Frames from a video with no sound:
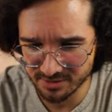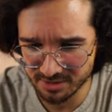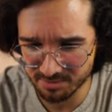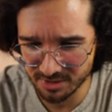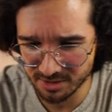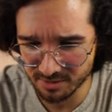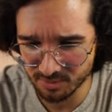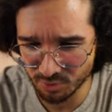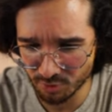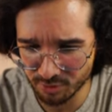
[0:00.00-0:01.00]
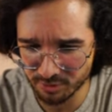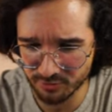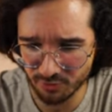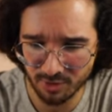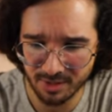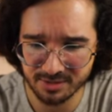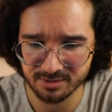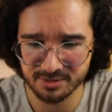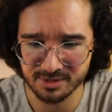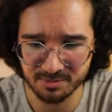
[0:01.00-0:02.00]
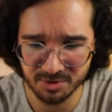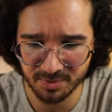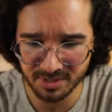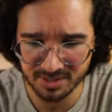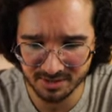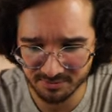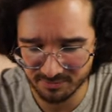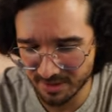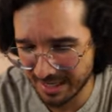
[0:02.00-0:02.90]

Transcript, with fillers: Wir sind mitten im Nirgendwo, also dementsprechend